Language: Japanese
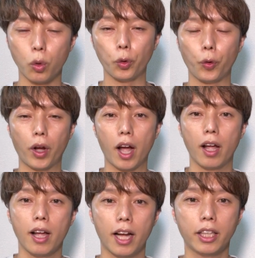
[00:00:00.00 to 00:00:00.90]
報と
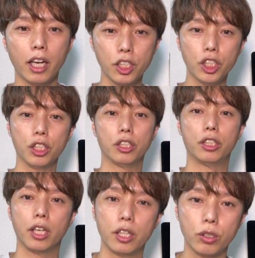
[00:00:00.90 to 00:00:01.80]
か新しい
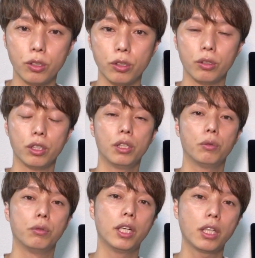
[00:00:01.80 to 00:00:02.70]
芸術に
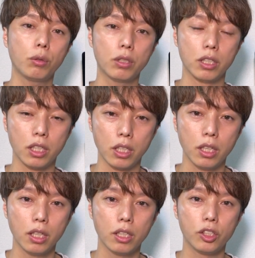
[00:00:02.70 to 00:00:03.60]
触れた時に
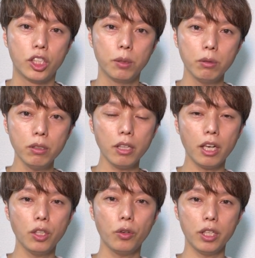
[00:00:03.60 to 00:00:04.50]
自分
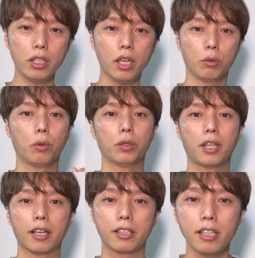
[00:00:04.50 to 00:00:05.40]
なりの意見を
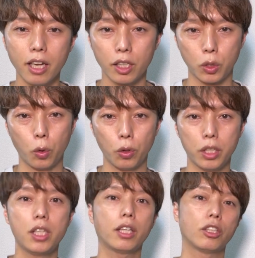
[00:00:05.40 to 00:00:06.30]
出せない人
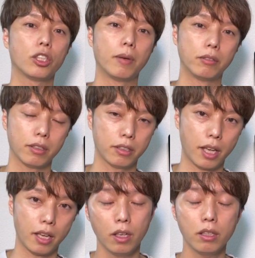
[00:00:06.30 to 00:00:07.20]
になってしまうんです
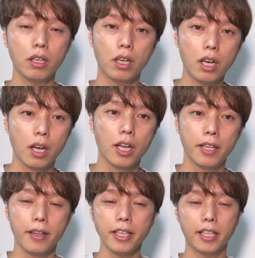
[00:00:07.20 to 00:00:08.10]
ねだから
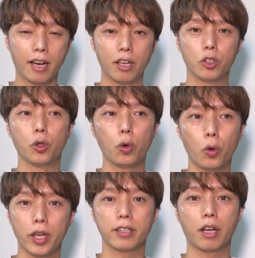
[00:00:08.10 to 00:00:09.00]
何か情
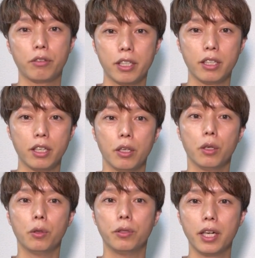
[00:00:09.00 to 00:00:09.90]
報や作品に
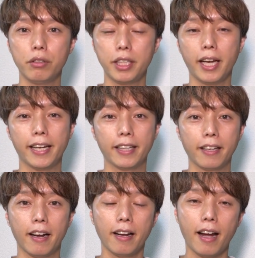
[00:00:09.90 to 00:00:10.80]
触れる機会があったら